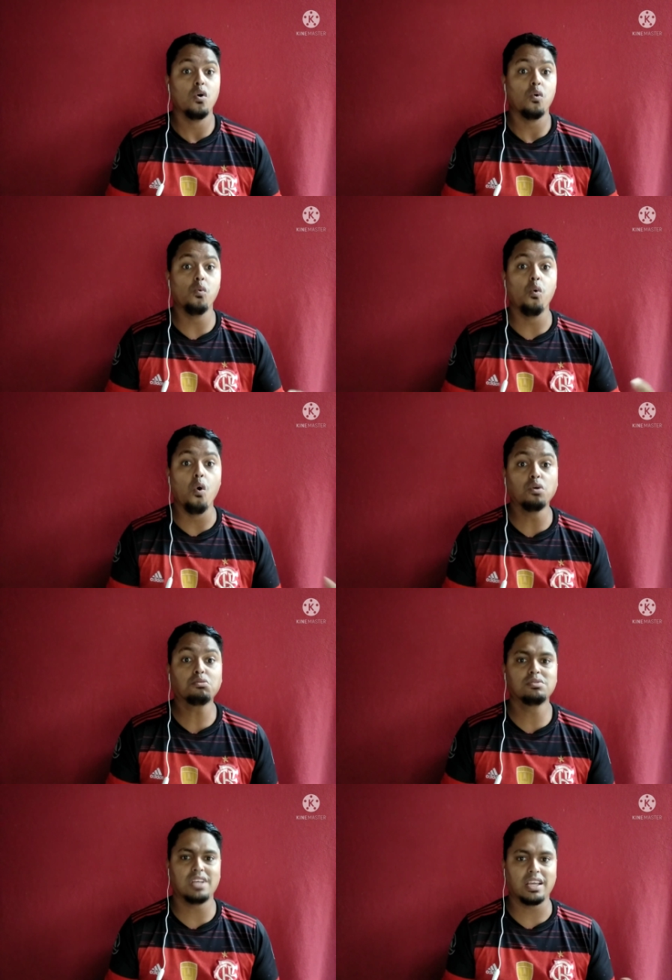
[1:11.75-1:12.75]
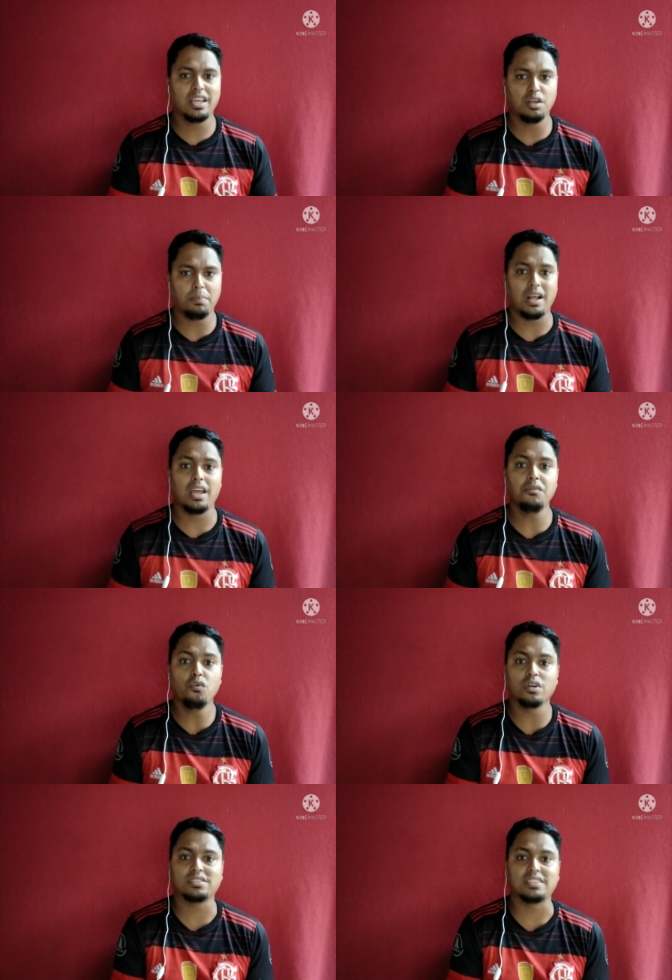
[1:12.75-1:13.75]
um outro zagueiro para
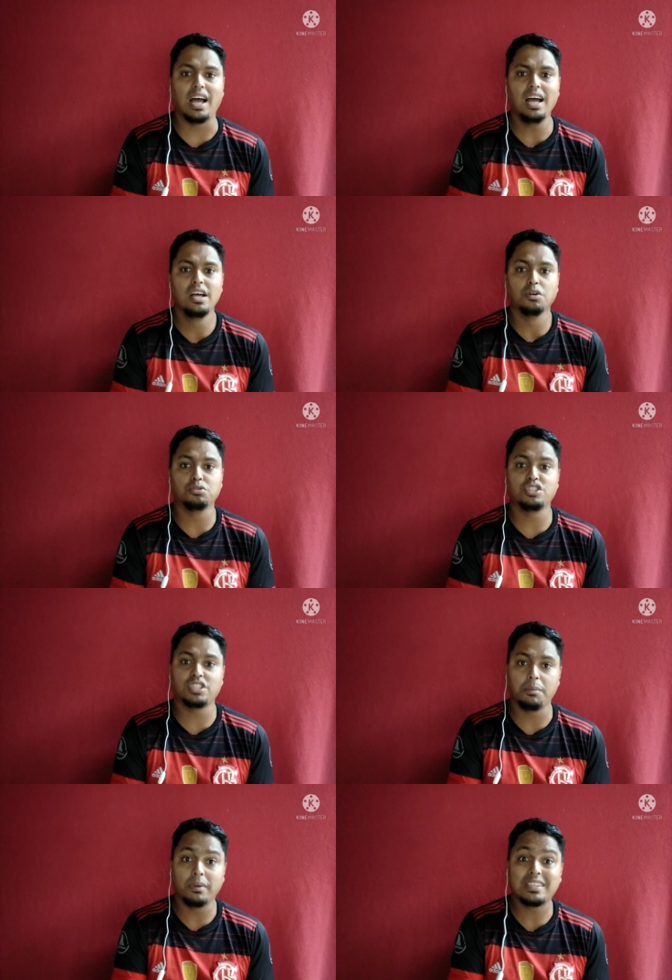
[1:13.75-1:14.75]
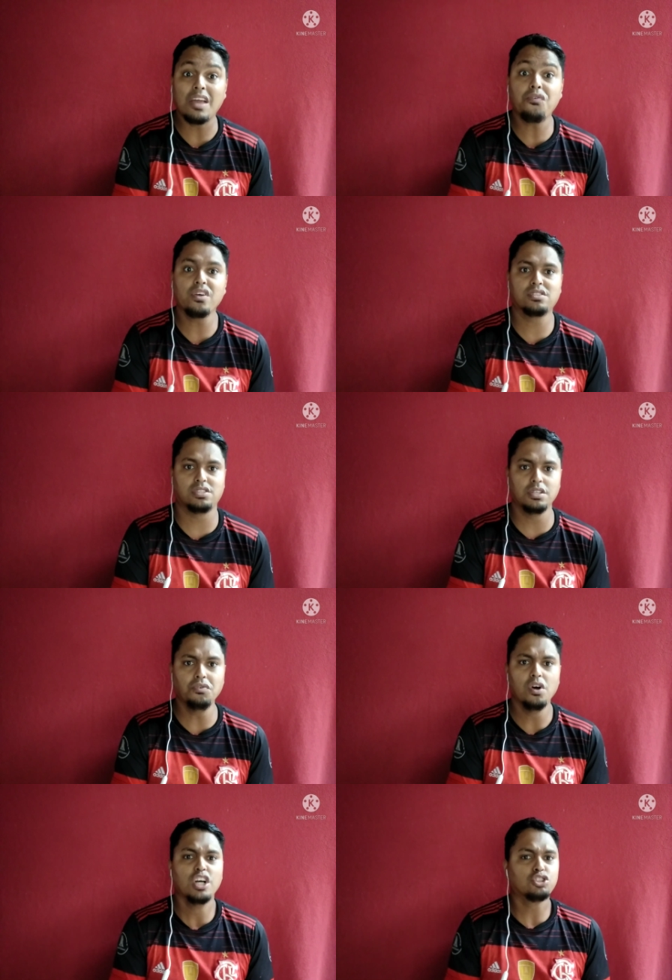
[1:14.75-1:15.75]
reforçar o sistema defensivo.